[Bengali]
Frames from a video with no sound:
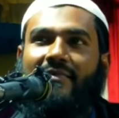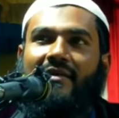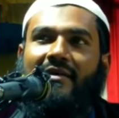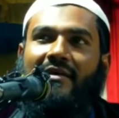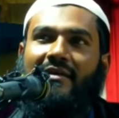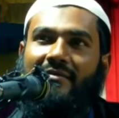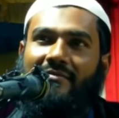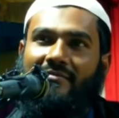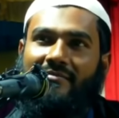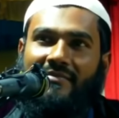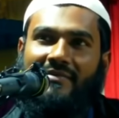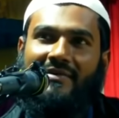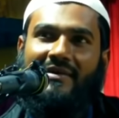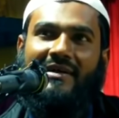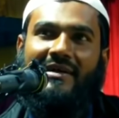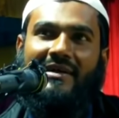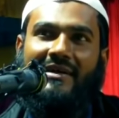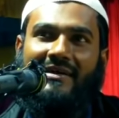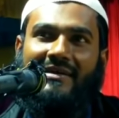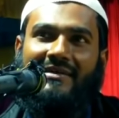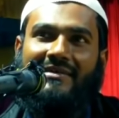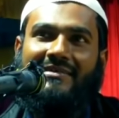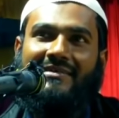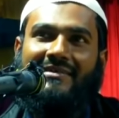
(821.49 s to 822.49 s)
হ্যাঁ
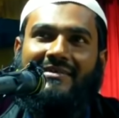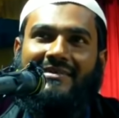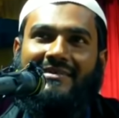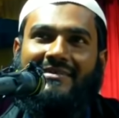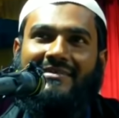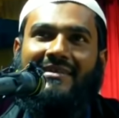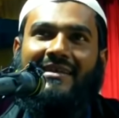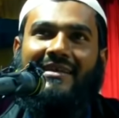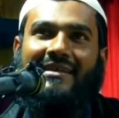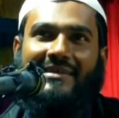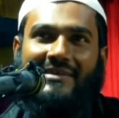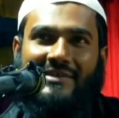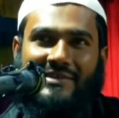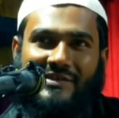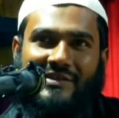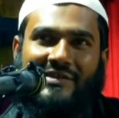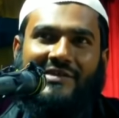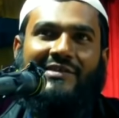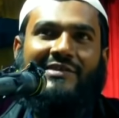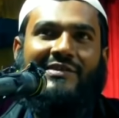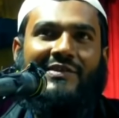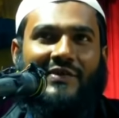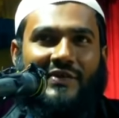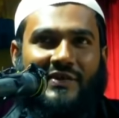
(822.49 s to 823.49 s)
বাহ কিছু
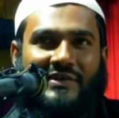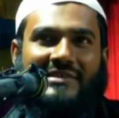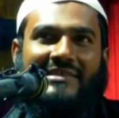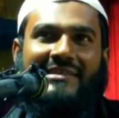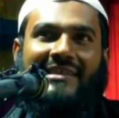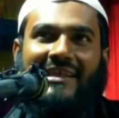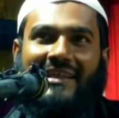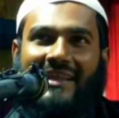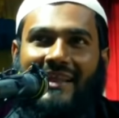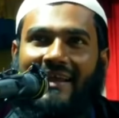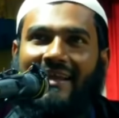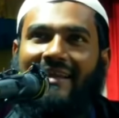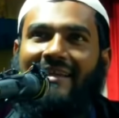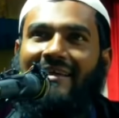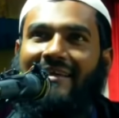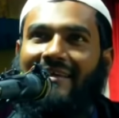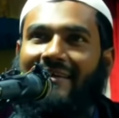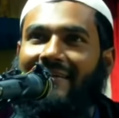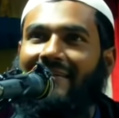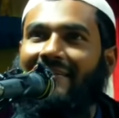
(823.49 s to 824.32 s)
কিছু হচ্ছে তাহলে